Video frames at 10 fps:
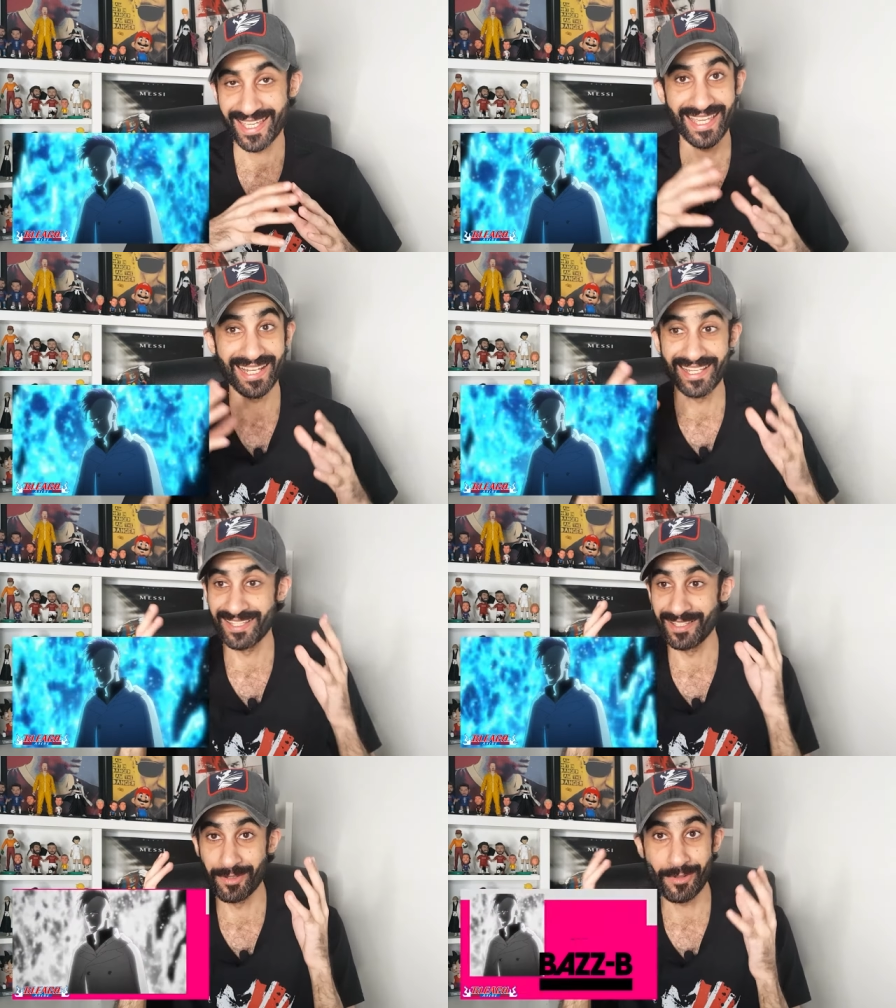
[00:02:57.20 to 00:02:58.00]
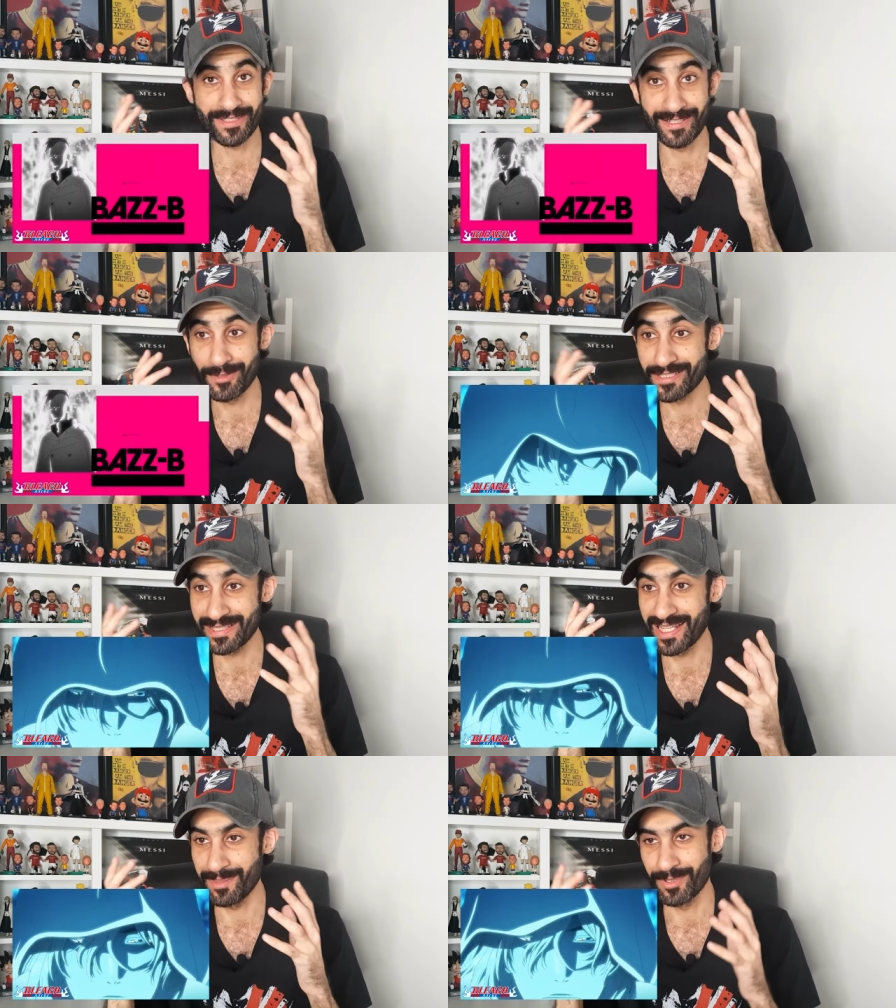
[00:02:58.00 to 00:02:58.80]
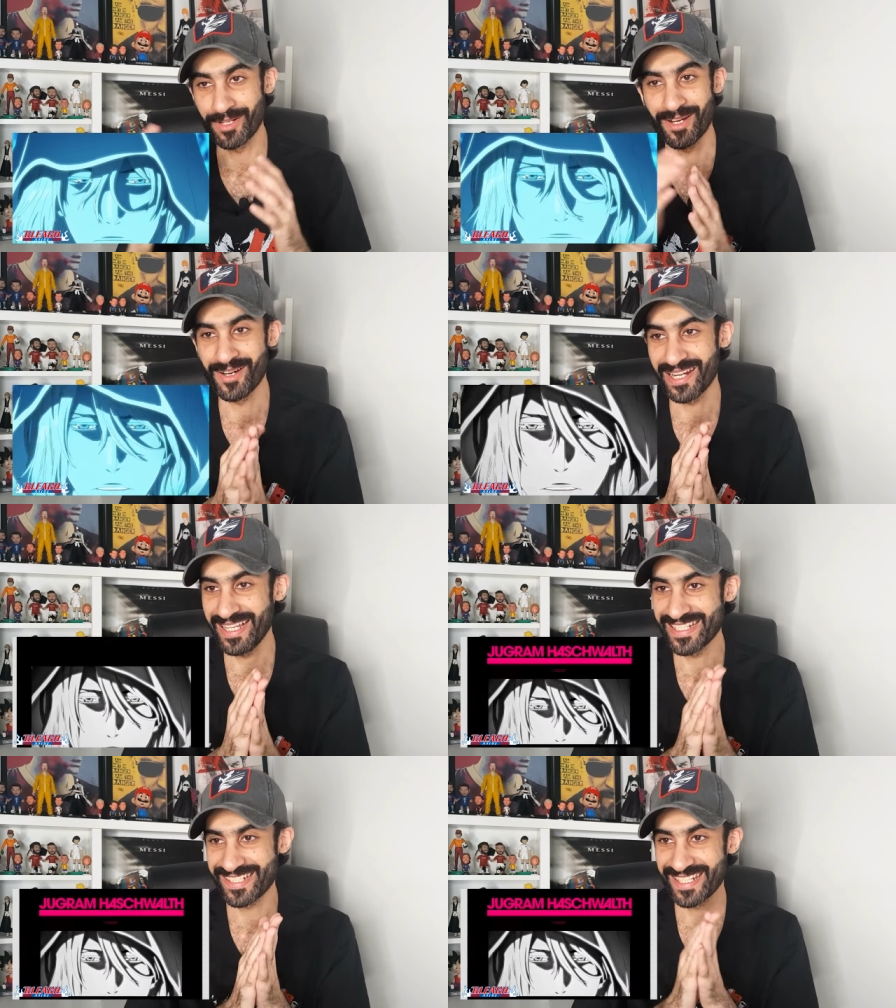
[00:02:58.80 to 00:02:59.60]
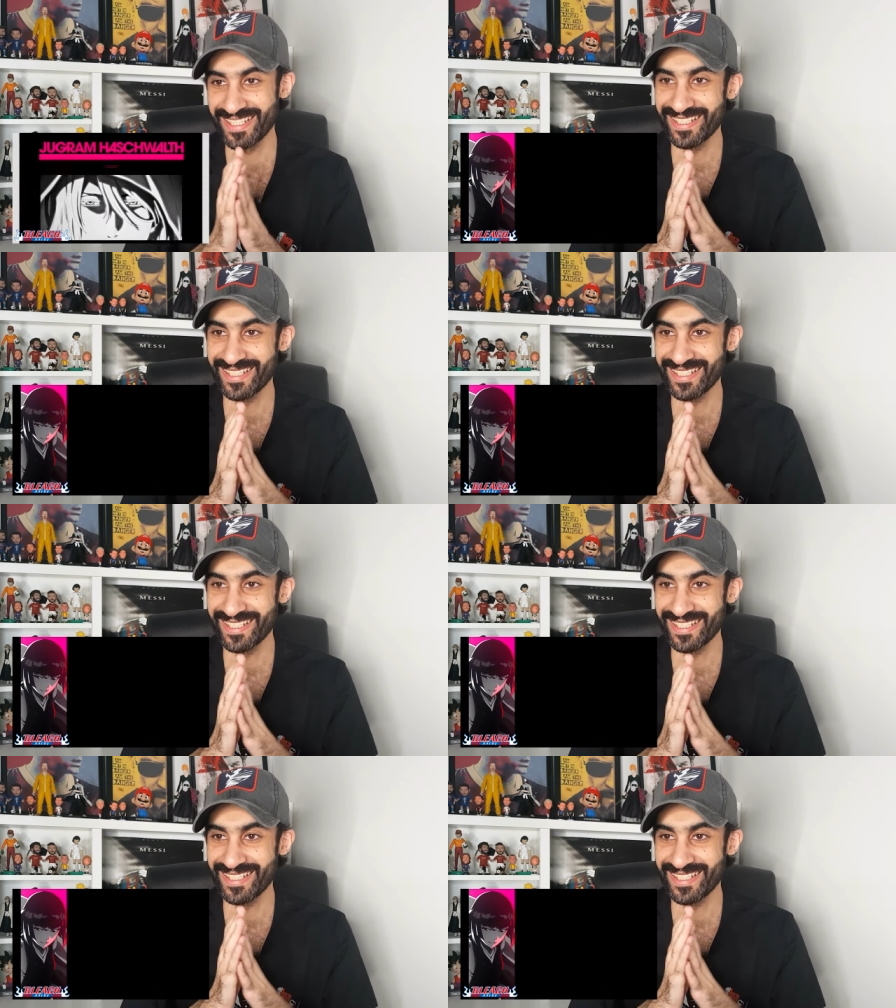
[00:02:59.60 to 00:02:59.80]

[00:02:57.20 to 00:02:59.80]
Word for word: هي الاوست الأوس طرب أرهار العشق